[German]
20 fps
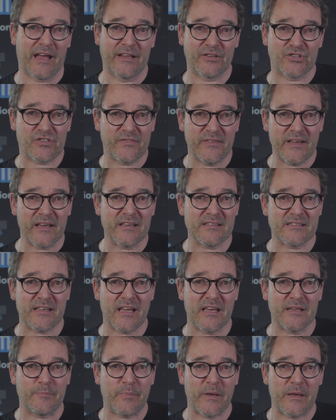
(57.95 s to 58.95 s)
ein schweres
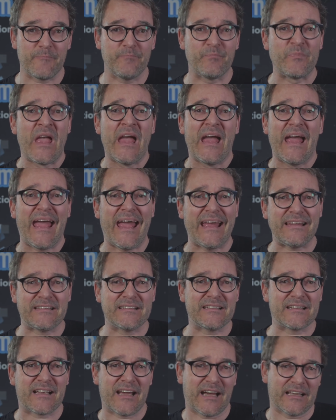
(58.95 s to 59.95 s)
Erdbeben
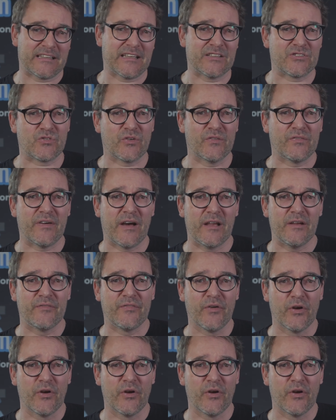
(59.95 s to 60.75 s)
hätte katastrophale